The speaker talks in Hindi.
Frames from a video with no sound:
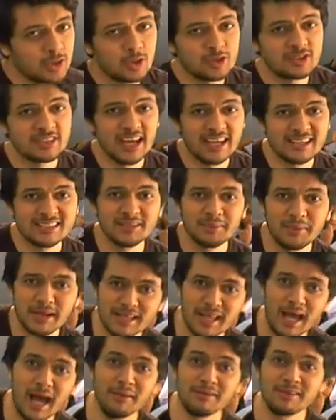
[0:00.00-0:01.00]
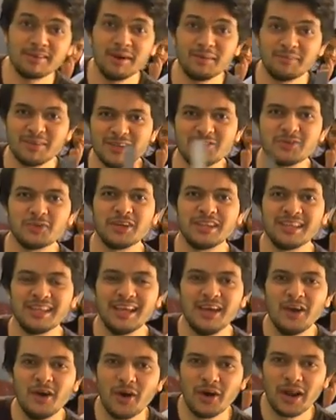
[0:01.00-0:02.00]
तो जाहिर सी बात है आप जवाब दे चुके
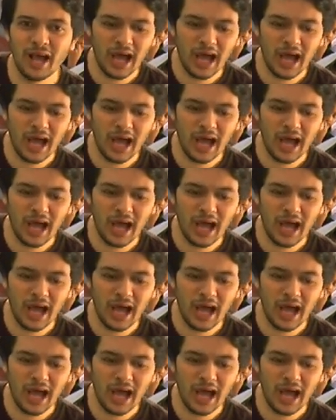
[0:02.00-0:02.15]
थे और